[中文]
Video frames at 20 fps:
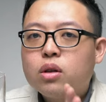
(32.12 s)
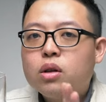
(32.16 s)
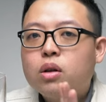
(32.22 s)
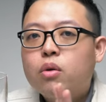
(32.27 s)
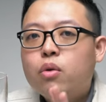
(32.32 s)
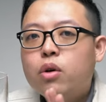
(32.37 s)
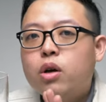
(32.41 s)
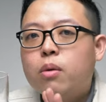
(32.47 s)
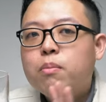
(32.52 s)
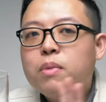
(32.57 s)

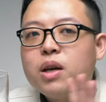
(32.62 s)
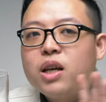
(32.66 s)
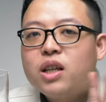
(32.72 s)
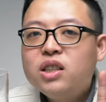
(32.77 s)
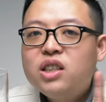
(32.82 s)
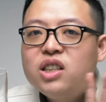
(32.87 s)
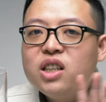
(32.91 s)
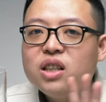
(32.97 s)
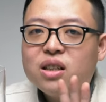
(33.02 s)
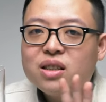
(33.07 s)
呢会有
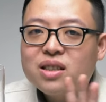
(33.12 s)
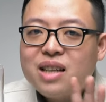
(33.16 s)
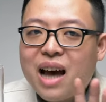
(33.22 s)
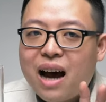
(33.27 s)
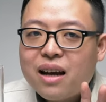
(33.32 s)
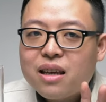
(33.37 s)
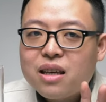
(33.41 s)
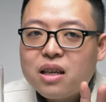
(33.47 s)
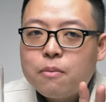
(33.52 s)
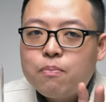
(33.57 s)
明显的
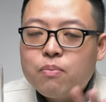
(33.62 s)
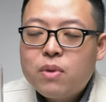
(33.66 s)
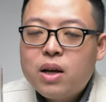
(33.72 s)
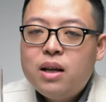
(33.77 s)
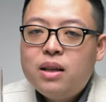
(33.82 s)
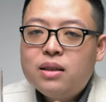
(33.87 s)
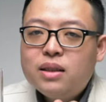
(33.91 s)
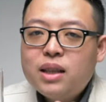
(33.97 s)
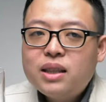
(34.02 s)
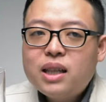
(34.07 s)
差异。
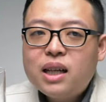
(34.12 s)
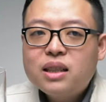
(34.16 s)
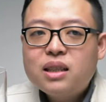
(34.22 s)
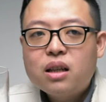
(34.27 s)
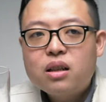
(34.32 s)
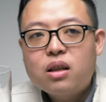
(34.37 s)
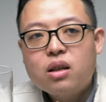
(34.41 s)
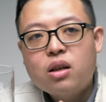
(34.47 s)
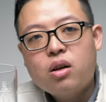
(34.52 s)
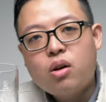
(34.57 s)
再加
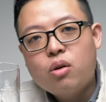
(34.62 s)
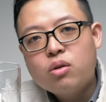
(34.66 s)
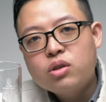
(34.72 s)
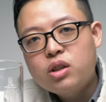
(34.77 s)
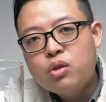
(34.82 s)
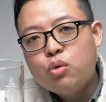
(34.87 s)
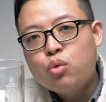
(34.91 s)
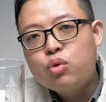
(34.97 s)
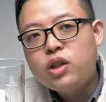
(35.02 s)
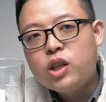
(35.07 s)
上呢，虹
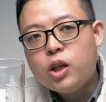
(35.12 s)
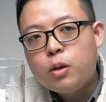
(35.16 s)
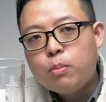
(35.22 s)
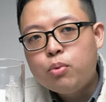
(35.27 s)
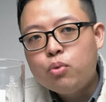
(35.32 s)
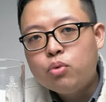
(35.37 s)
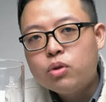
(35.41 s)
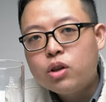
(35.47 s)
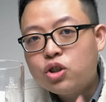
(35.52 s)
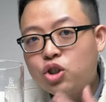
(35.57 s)
吸壶底
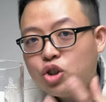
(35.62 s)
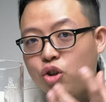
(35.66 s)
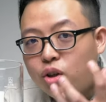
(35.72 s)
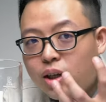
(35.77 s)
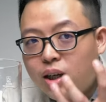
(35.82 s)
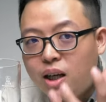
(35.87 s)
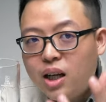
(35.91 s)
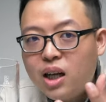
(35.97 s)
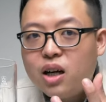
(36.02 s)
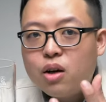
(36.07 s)
部呢是有
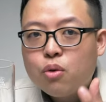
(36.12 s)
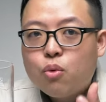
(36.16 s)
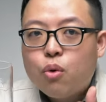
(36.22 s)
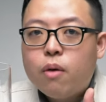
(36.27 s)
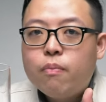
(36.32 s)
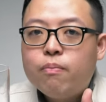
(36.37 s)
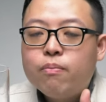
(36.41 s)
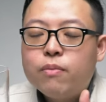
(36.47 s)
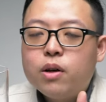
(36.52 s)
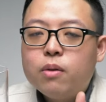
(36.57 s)
个乐
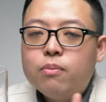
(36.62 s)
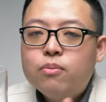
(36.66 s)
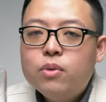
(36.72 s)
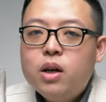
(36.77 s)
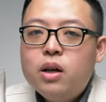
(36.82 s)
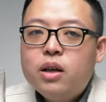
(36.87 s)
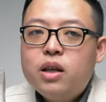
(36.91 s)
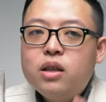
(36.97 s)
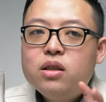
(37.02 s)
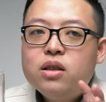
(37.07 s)
园的，
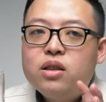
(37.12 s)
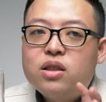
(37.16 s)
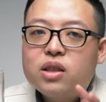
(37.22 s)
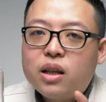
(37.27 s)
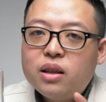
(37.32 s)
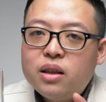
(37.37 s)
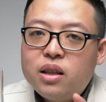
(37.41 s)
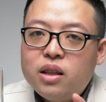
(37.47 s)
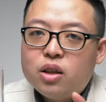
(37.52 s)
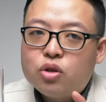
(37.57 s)
因此
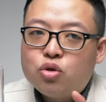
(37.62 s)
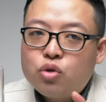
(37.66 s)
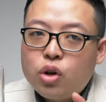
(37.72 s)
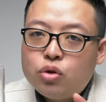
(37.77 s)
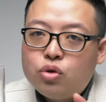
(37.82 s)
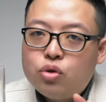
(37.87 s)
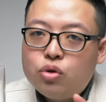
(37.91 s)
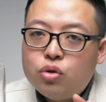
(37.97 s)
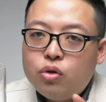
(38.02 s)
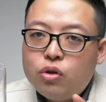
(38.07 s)
整体的
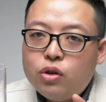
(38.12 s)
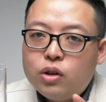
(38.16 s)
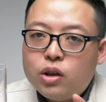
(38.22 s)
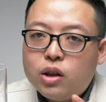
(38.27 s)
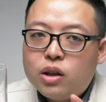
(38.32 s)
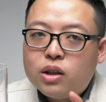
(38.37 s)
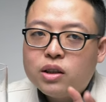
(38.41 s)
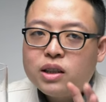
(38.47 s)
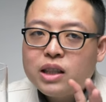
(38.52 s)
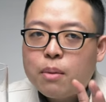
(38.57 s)
萃取率
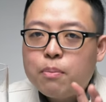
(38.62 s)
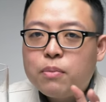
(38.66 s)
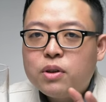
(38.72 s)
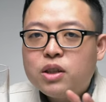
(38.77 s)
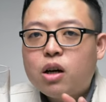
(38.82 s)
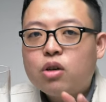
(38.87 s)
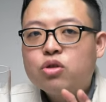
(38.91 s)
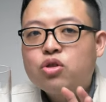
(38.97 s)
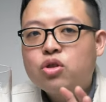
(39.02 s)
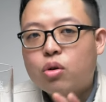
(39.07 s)
呢相比
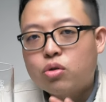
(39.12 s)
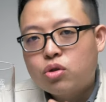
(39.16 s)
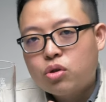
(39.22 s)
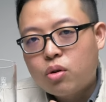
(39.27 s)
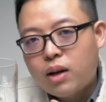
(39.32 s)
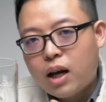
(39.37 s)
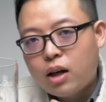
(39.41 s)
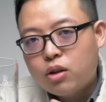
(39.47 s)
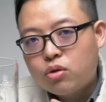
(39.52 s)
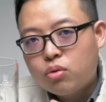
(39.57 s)
较手
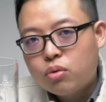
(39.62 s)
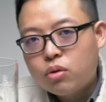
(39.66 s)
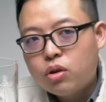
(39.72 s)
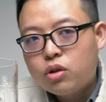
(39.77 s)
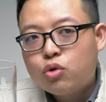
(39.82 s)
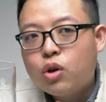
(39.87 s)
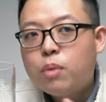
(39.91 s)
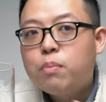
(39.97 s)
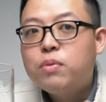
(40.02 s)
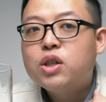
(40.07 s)
冲来说
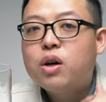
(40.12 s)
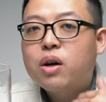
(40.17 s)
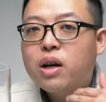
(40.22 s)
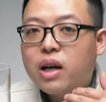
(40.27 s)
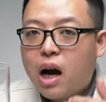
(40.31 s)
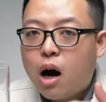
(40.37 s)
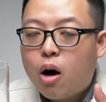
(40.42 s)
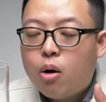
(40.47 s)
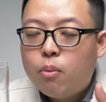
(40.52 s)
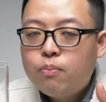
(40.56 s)
呢就会比较
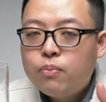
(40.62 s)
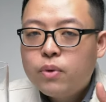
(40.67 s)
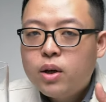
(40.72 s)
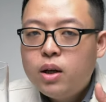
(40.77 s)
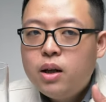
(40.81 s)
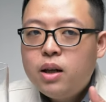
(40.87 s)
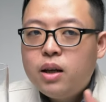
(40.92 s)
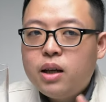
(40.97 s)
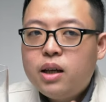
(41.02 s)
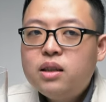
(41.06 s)
高。
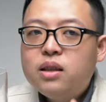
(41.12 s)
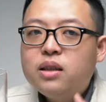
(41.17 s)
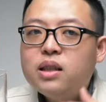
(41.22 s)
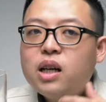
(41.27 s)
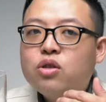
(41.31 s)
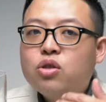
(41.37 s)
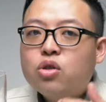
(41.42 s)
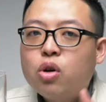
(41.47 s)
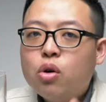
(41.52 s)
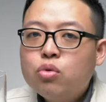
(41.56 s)
因此
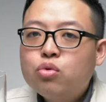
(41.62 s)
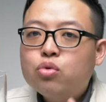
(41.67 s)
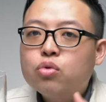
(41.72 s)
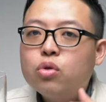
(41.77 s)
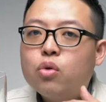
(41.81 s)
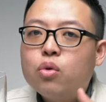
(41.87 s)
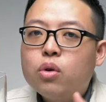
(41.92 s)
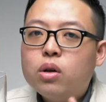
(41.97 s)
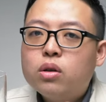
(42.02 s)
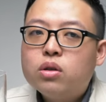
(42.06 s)
在冲
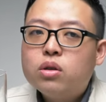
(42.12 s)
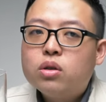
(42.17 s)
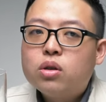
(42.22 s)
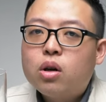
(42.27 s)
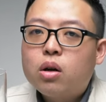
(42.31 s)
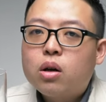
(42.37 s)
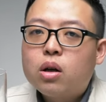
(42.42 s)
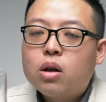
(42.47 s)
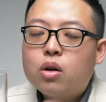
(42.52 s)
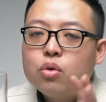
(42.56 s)
煮的过程之
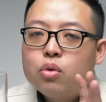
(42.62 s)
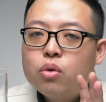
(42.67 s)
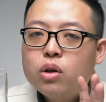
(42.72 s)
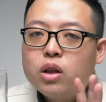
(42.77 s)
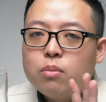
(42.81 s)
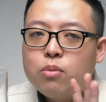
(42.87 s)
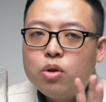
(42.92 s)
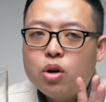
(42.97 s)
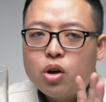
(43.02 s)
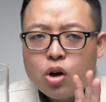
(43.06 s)
中呢，如果
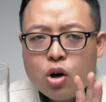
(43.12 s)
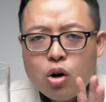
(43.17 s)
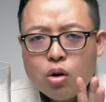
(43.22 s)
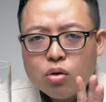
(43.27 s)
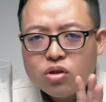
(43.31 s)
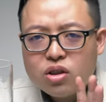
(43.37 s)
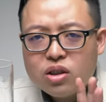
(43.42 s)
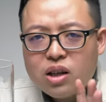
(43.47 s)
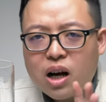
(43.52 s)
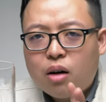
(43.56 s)
你没有
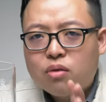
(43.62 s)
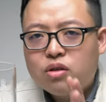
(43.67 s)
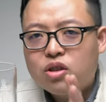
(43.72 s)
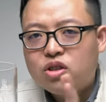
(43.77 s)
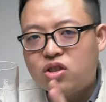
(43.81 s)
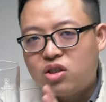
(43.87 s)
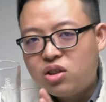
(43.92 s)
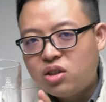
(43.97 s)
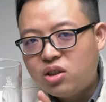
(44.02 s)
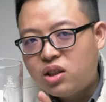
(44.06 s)
控制好你
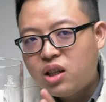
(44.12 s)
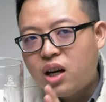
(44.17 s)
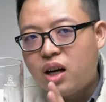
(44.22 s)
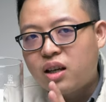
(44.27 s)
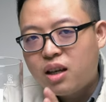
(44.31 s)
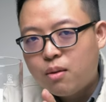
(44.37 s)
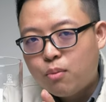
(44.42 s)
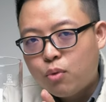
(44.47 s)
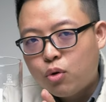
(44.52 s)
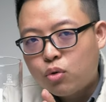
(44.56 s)
的时间
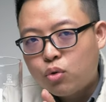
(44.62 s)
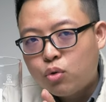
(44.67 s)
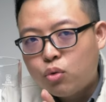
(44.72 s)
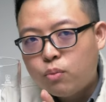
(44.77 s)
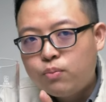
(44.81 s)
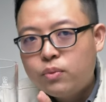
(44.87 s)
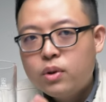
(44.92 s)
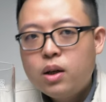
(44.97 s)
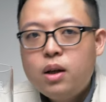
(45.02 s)
和研磨度，